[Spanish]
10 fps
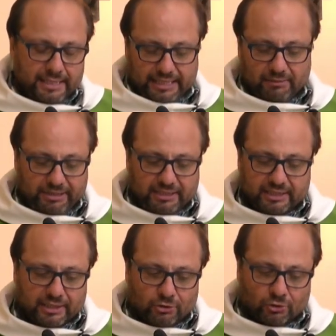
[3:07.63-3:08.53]
El
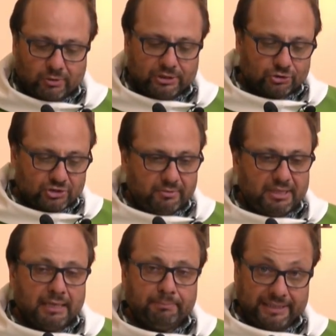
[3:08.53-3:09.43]
administrador cuando se
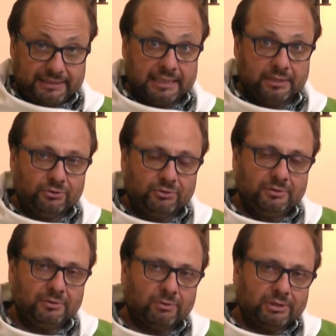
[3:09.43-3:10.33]
ve
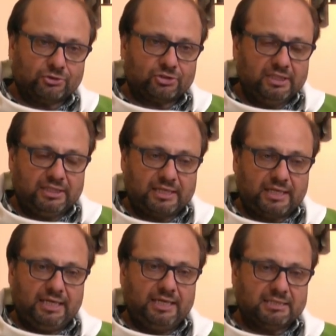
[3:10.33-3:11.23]
apretado, cuando siente
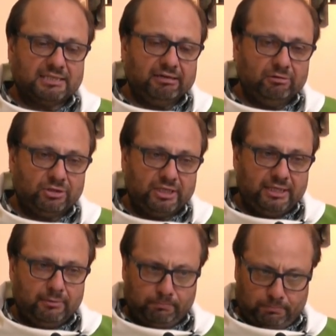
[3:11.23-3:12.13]
que ya no
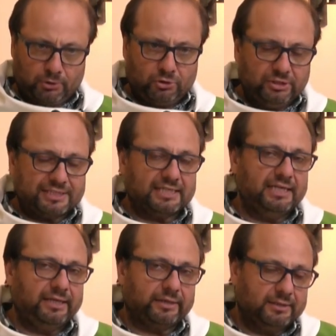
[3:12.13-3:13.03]
tiene por dónde
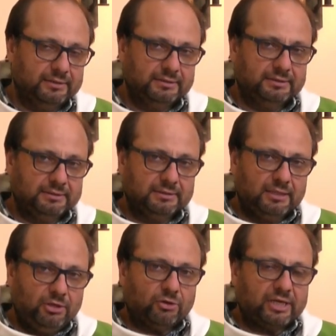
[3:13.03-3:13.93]
salir,
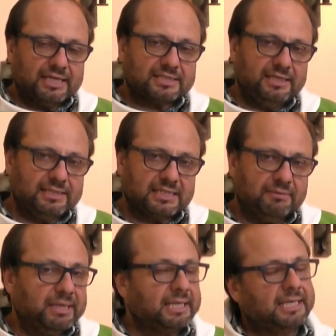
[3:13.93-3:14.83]
lo que hace es
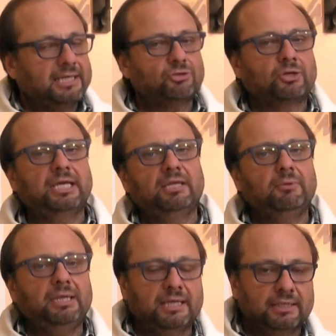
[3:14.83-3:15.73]
llamar a aquellos que
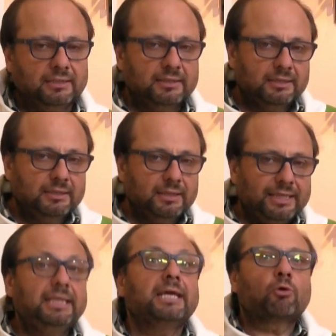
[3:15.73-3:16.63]
debían
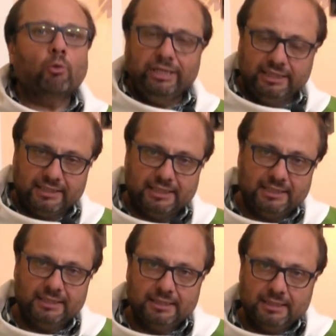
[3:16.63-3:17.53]
y
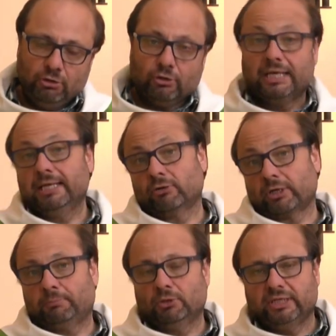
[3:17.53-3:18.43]
descuenta lo que le
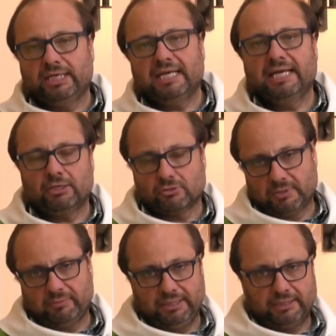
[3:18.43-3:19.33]
correspondería a él
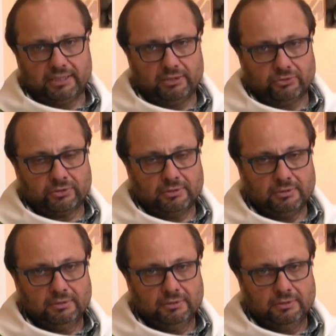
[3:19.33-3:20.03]
como administrador.